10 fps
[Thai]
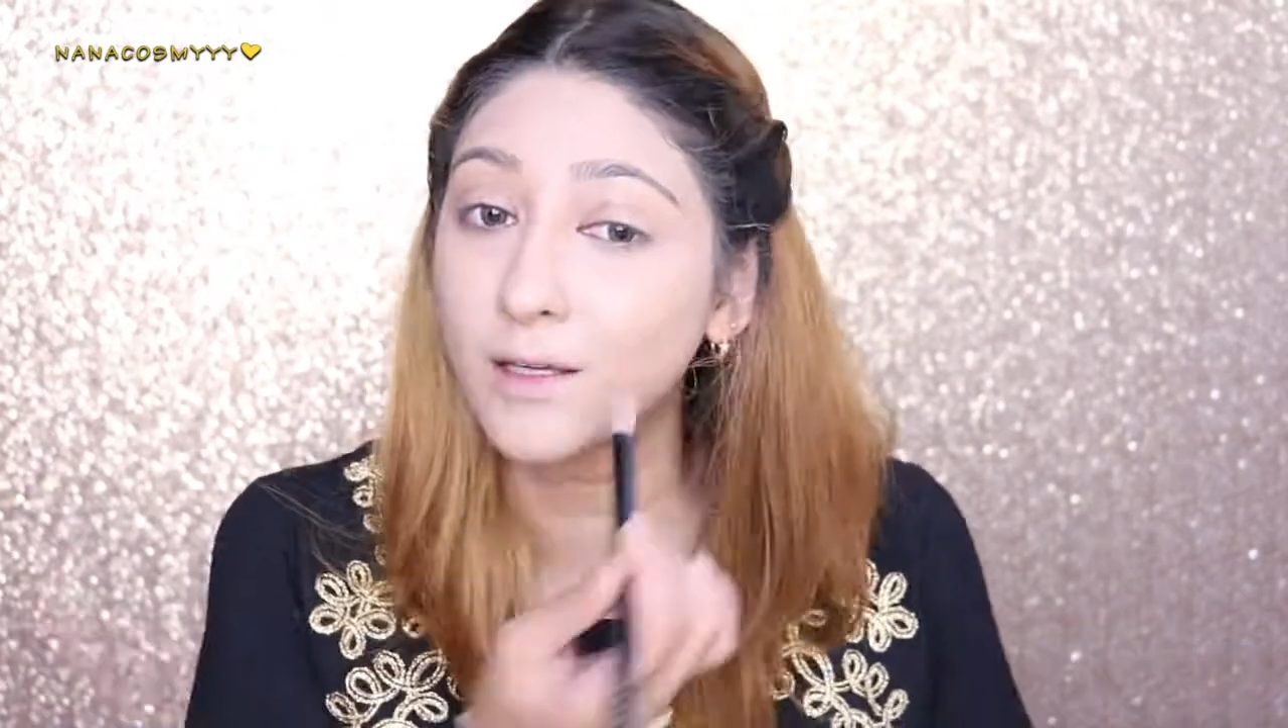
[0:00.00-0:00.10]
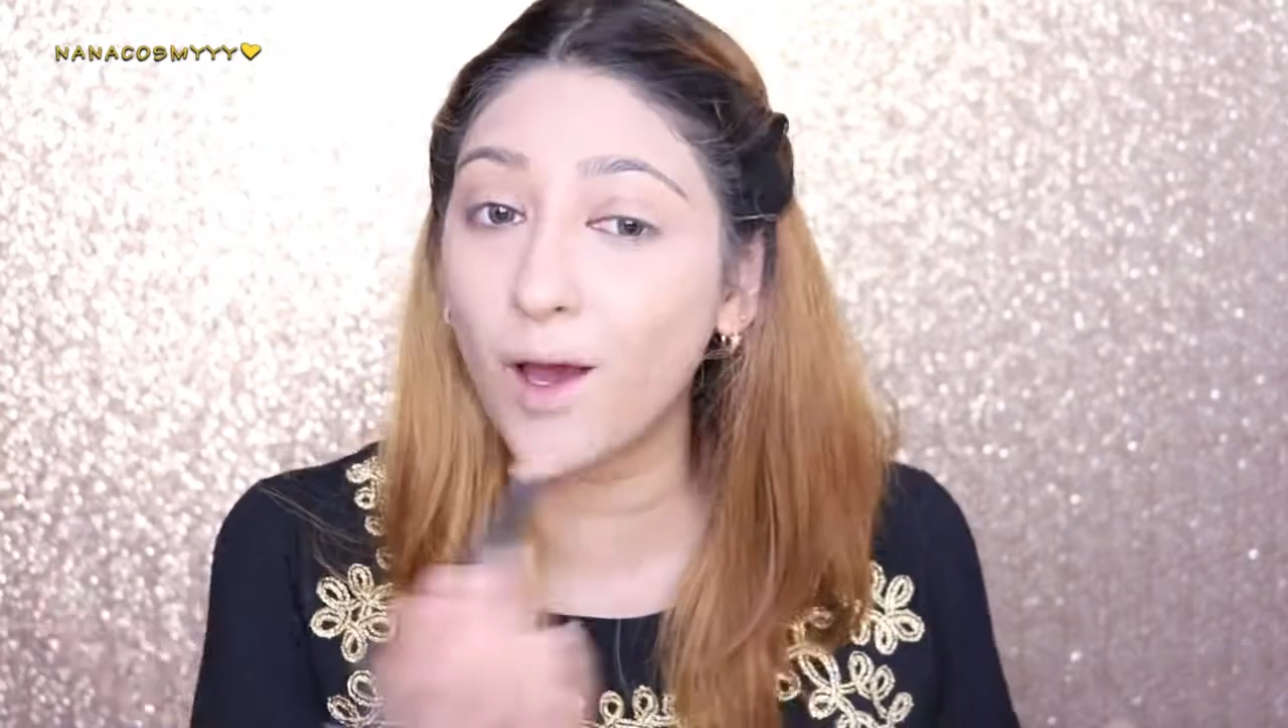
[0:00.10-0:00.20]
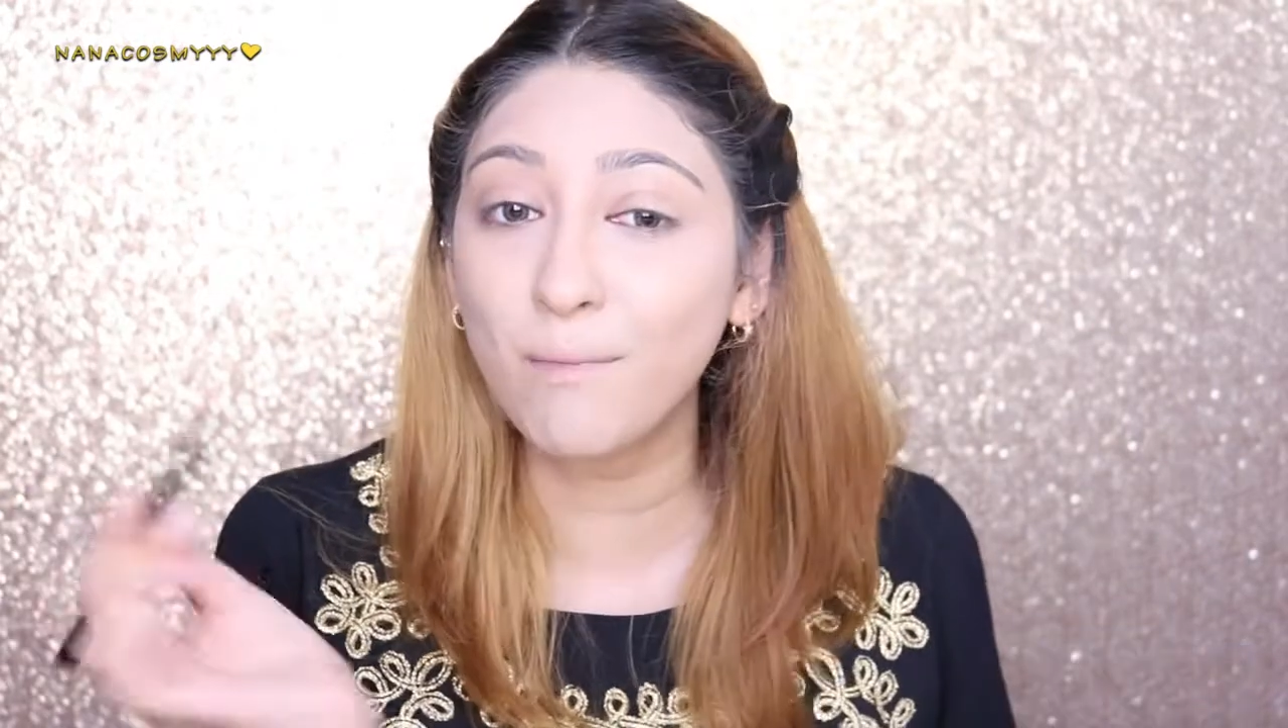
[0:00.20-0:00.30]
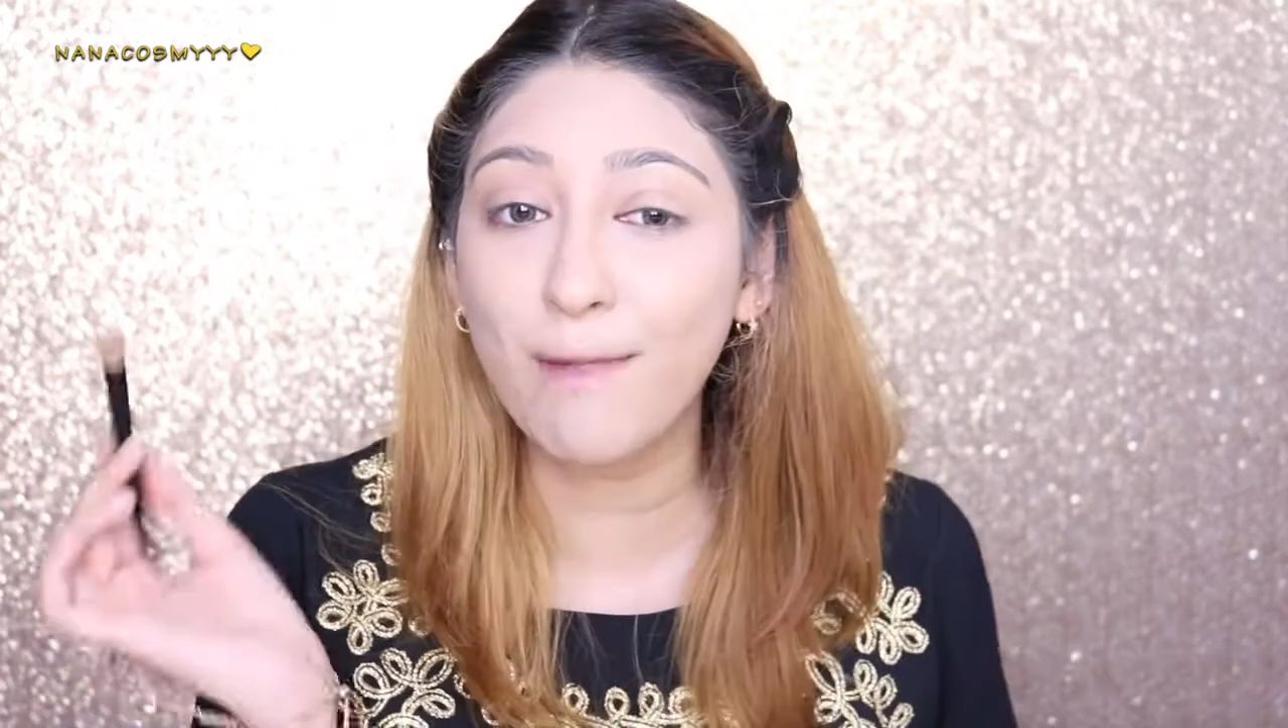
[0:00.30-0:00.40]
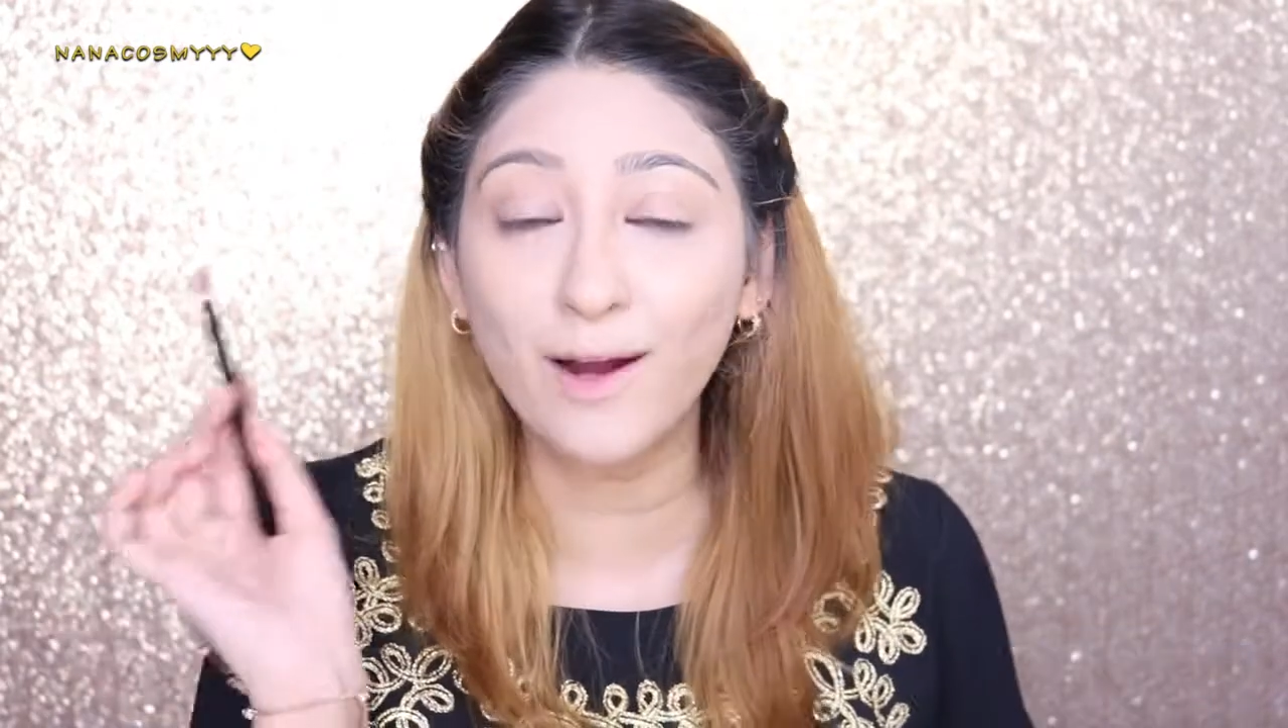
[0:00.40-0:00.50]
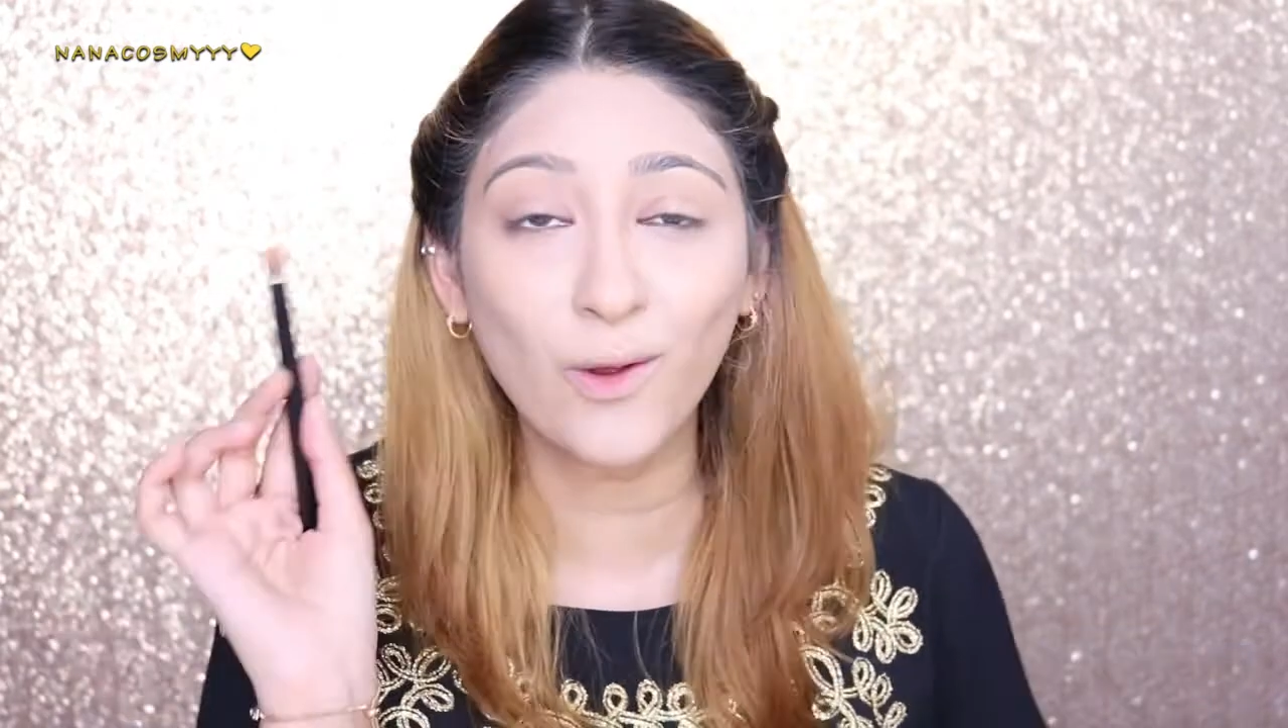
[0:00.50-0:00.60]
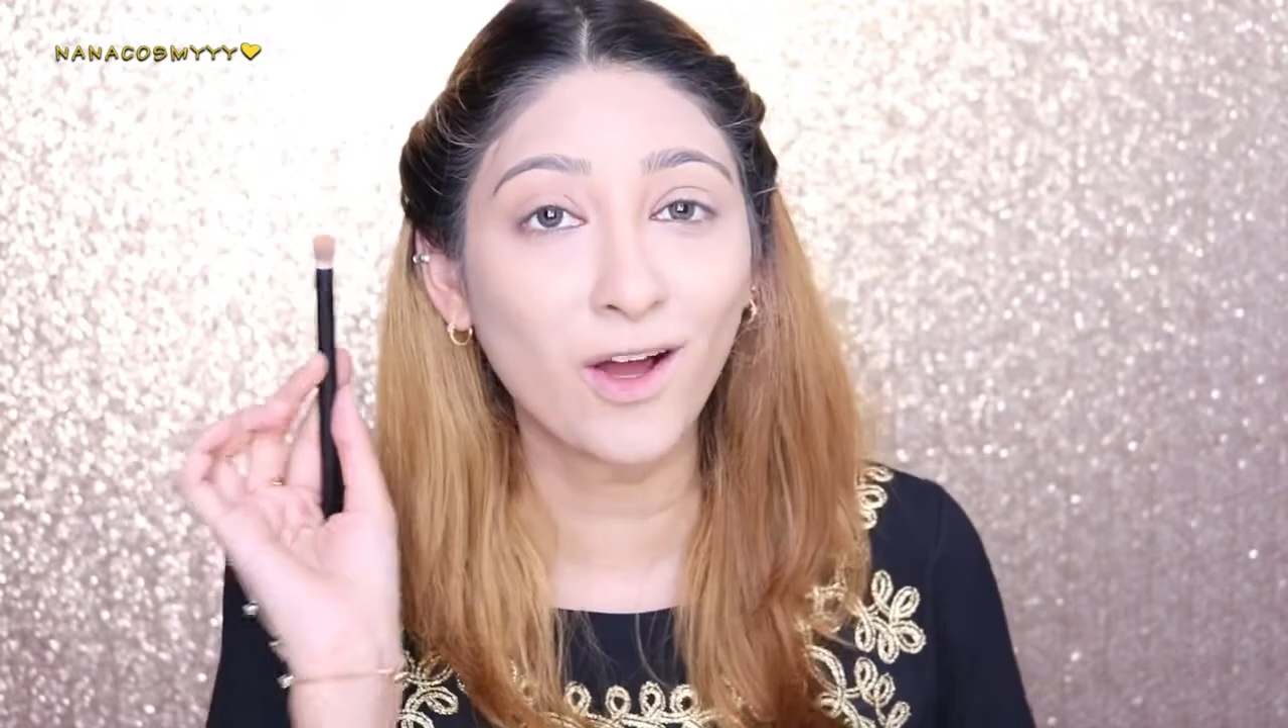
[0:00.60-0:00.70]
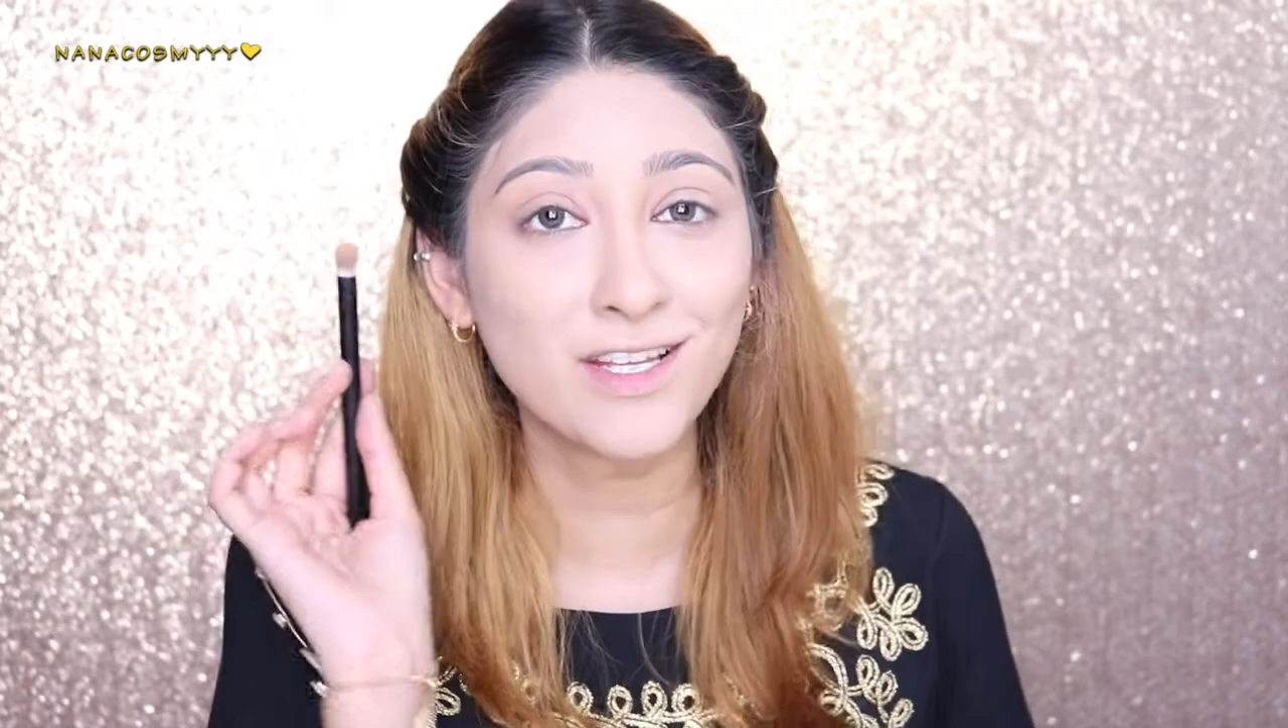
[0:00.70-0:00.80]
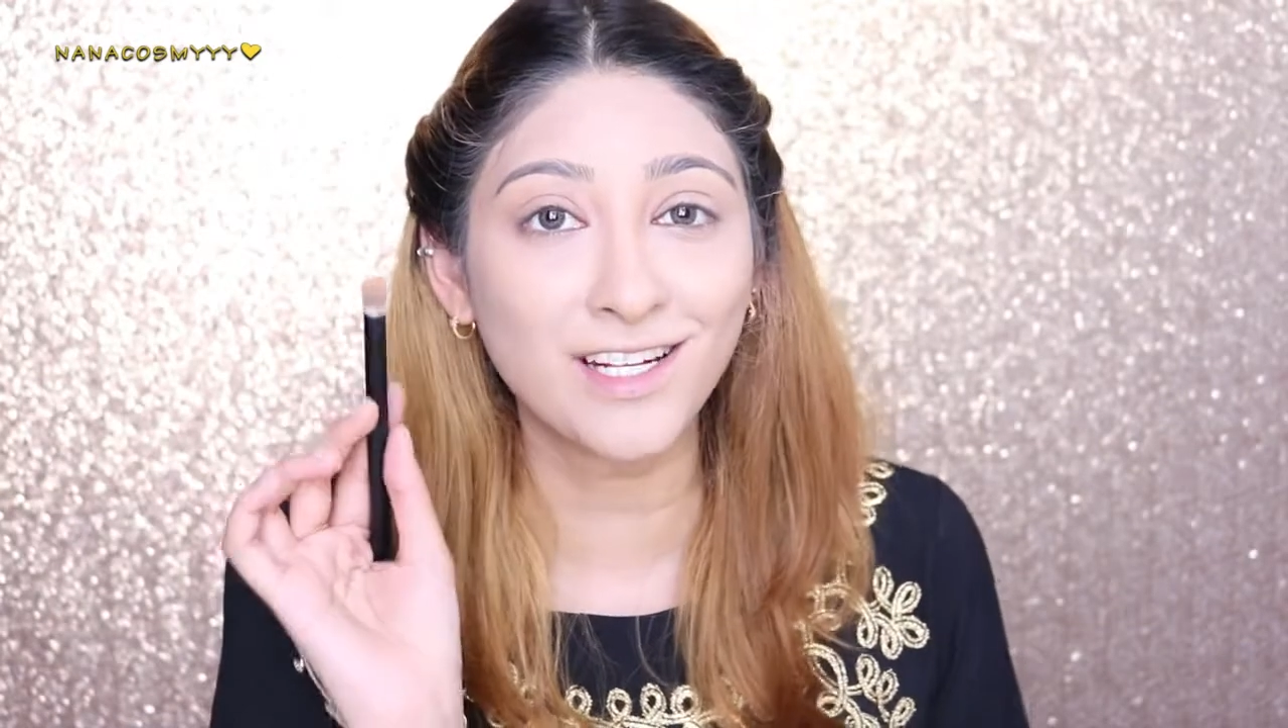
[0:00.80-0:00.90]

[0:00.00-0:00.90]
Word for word: ก็แปรงลงคอน